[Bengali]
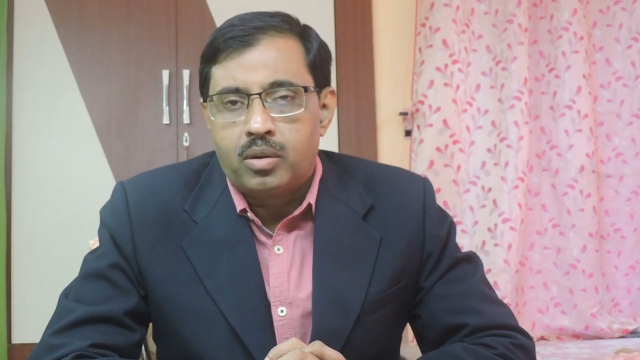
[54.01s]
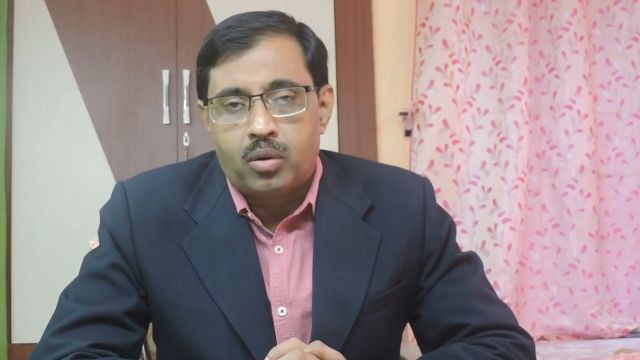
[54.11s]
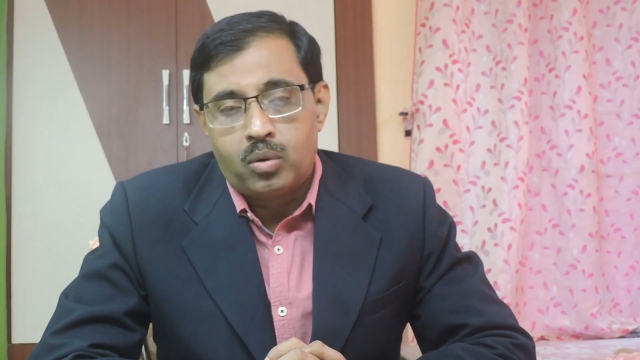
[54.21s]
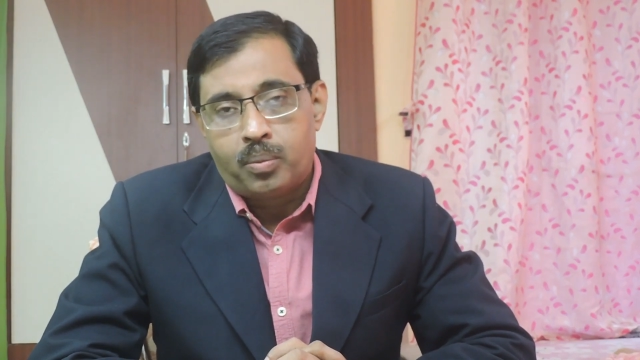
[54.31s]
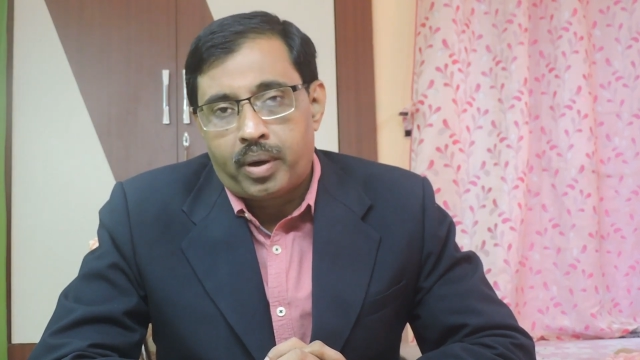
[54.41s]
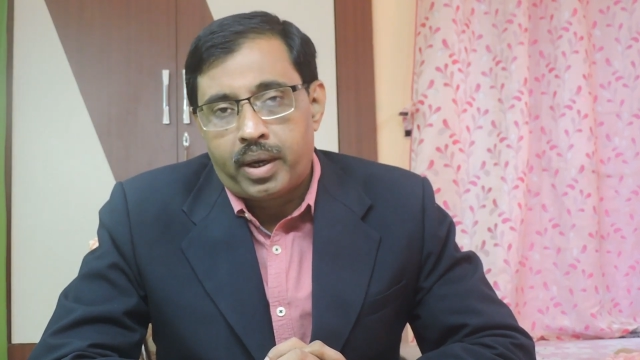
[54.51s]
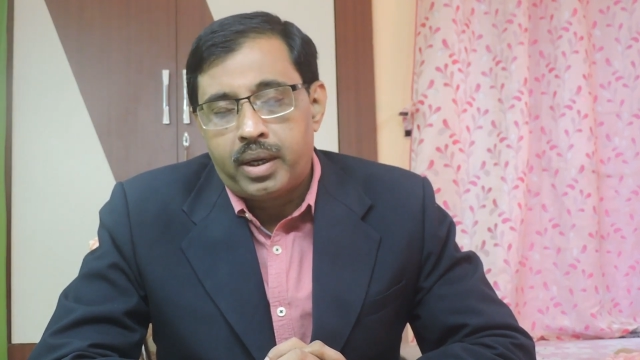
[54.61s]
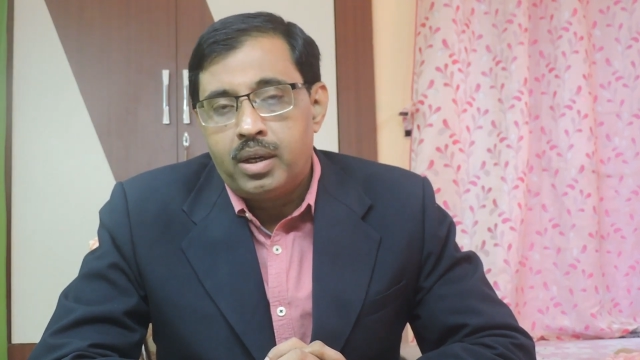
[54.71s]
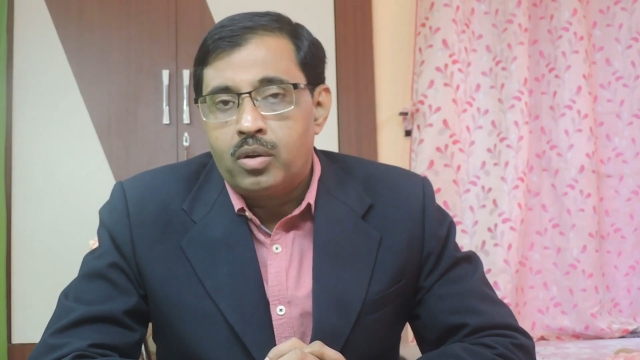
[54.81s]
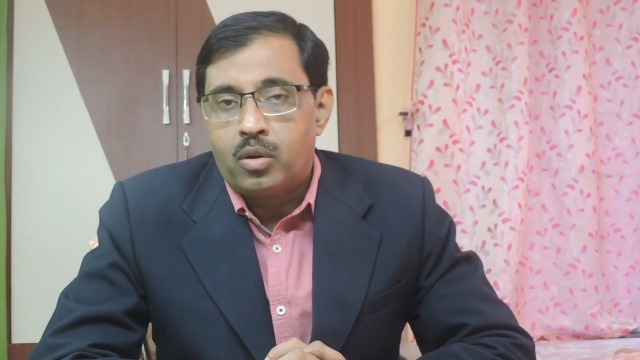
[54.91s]
কখনো
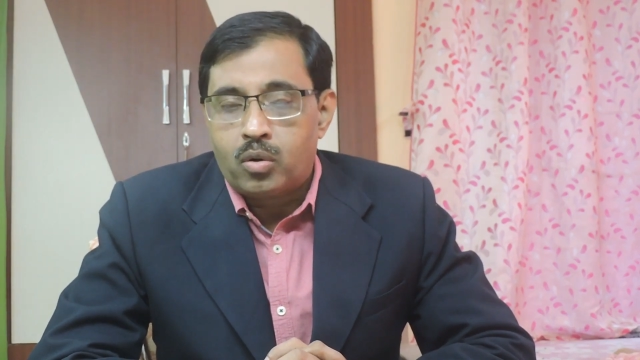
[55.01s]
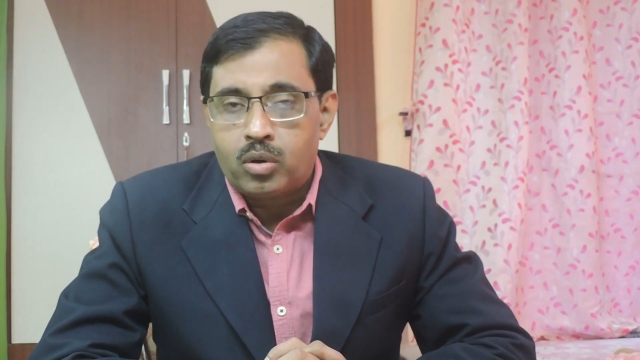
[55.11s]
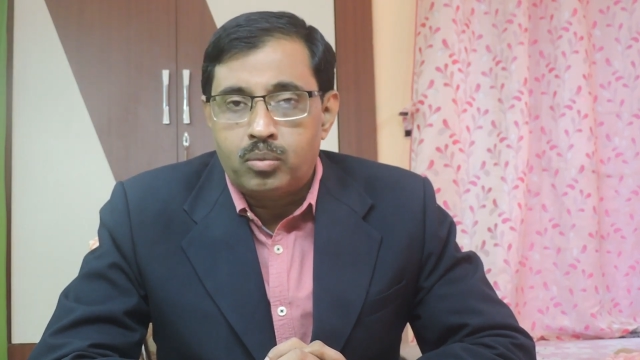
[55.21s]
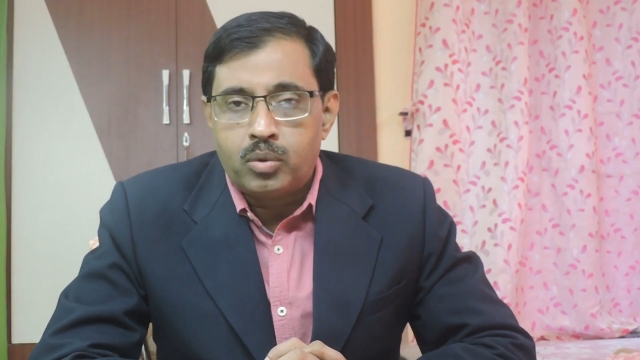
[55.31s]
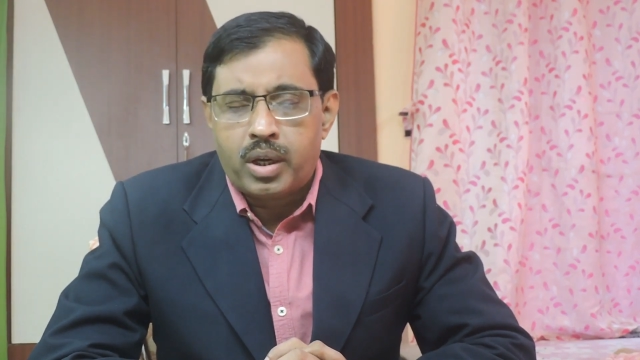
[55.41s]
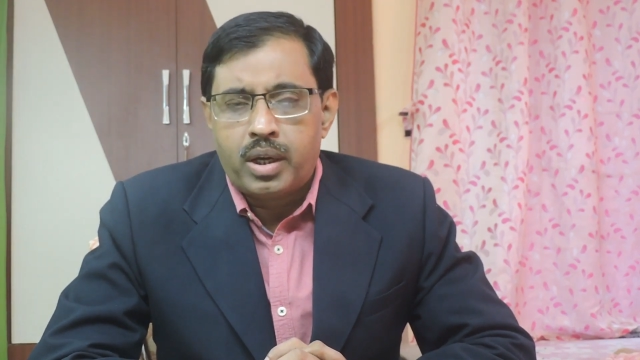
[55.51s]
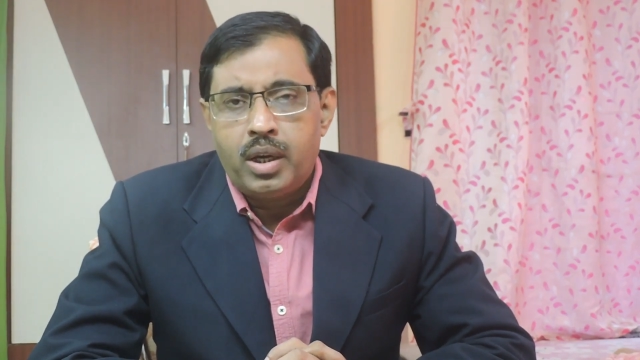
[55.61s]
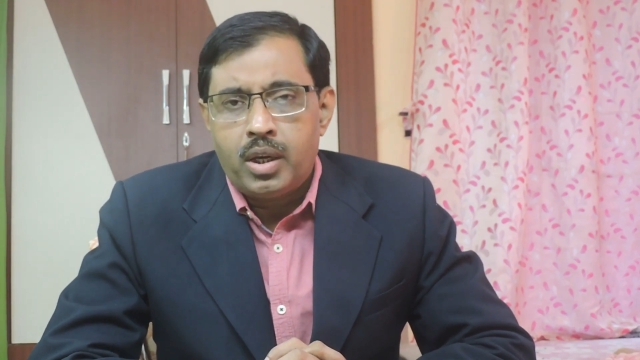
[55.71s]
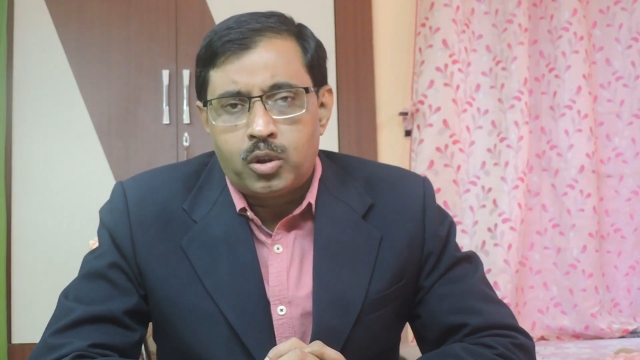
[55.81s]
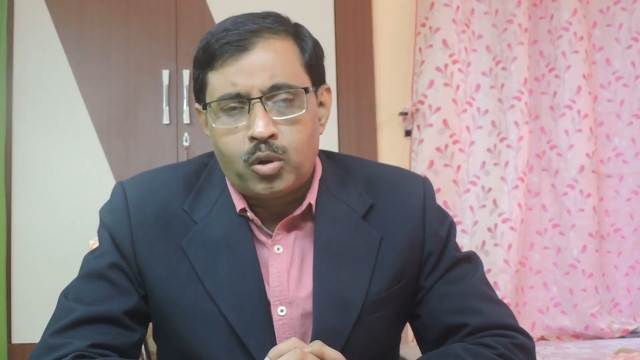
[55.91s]
পায়ে কখনো মুখে
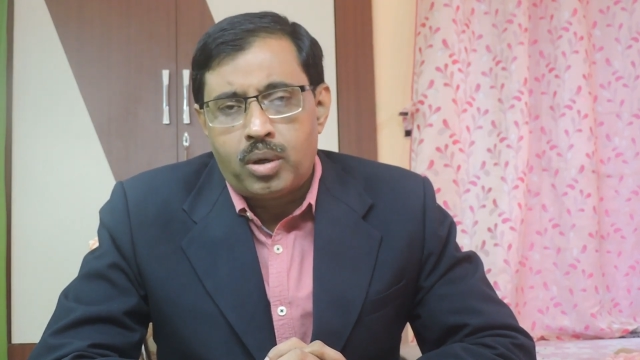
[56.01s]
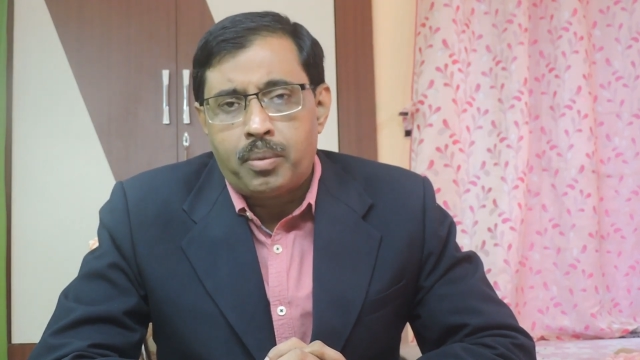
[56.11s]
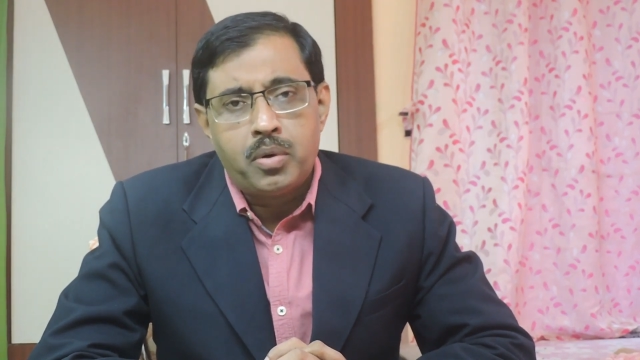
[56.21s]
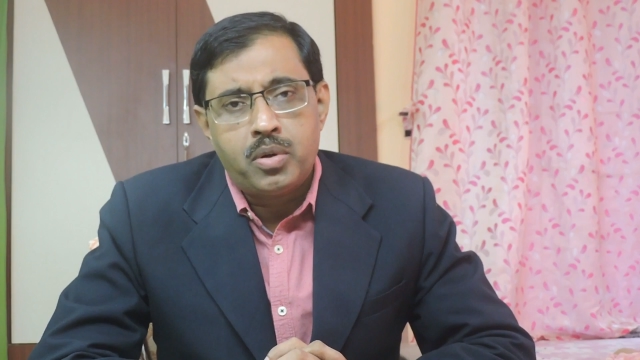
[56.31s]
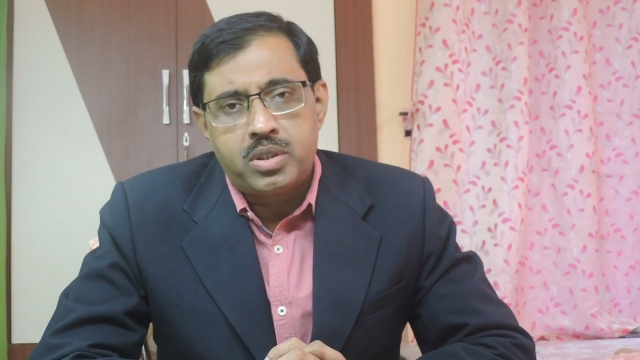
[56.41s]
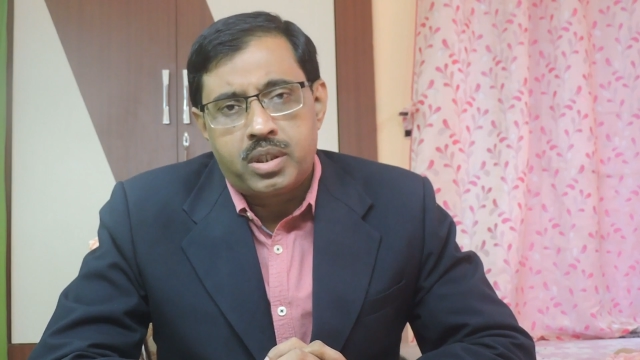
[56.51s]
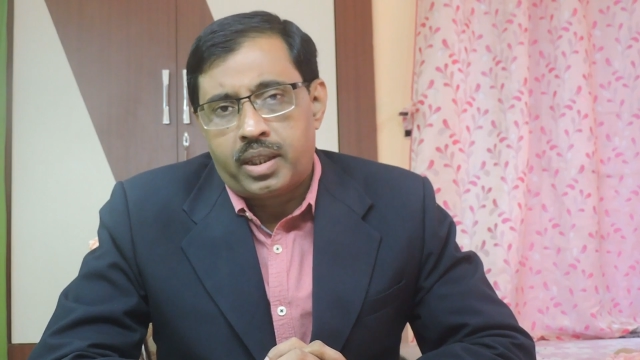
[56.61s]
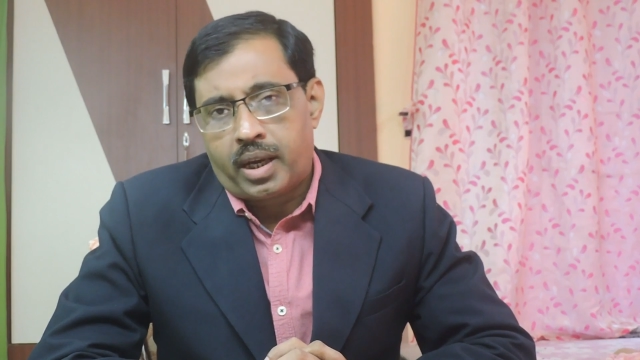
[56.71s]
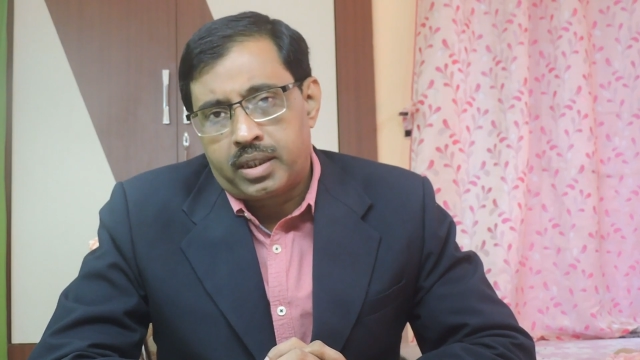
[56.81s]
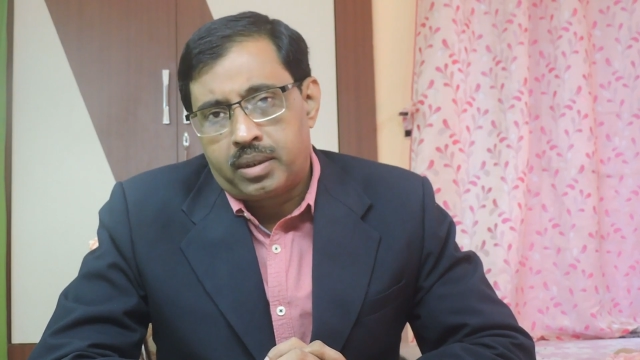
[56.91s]
শরীরের বিভিন্ন
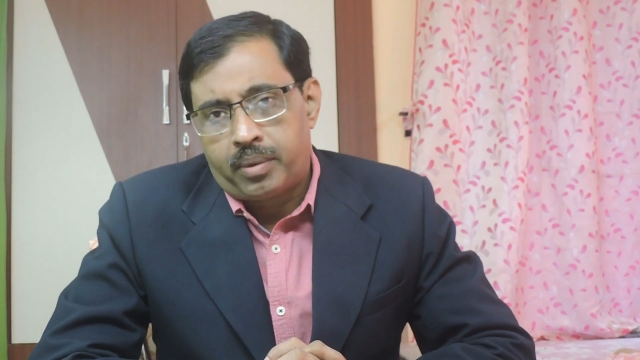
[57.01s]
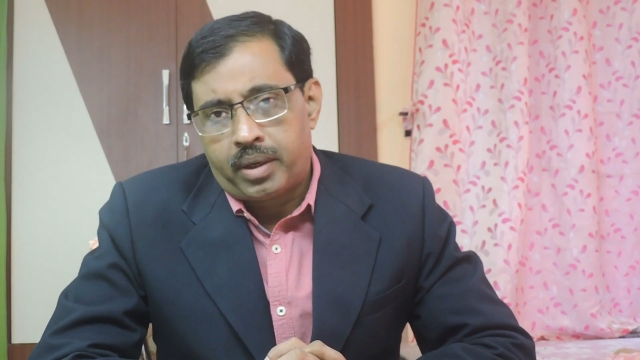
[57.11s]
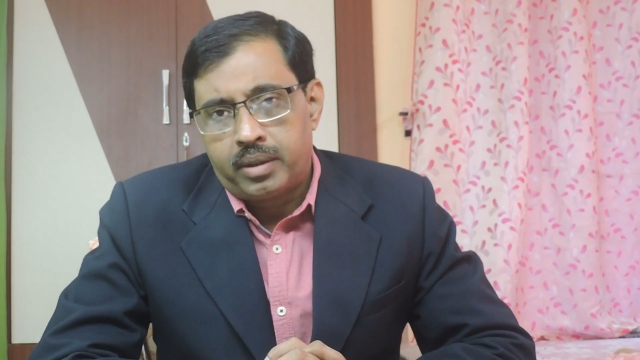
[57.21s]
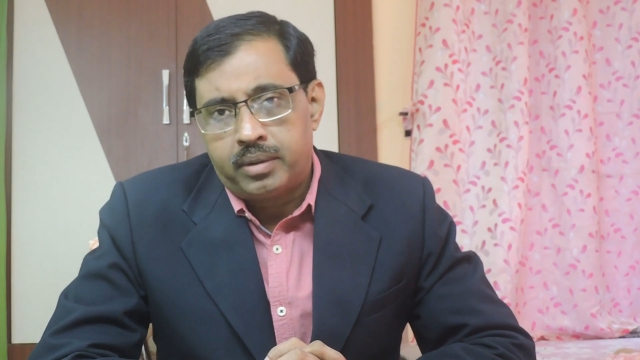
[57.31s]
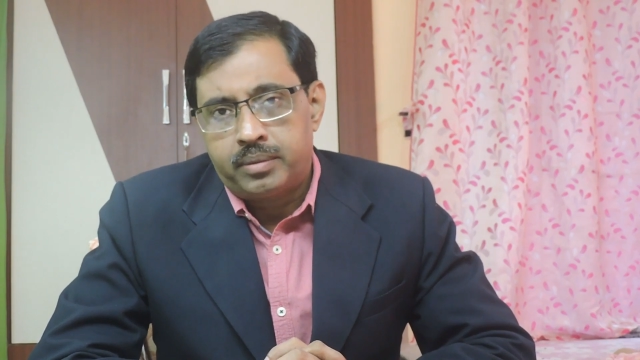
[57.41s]
স্থানে দেখা যেতে পারে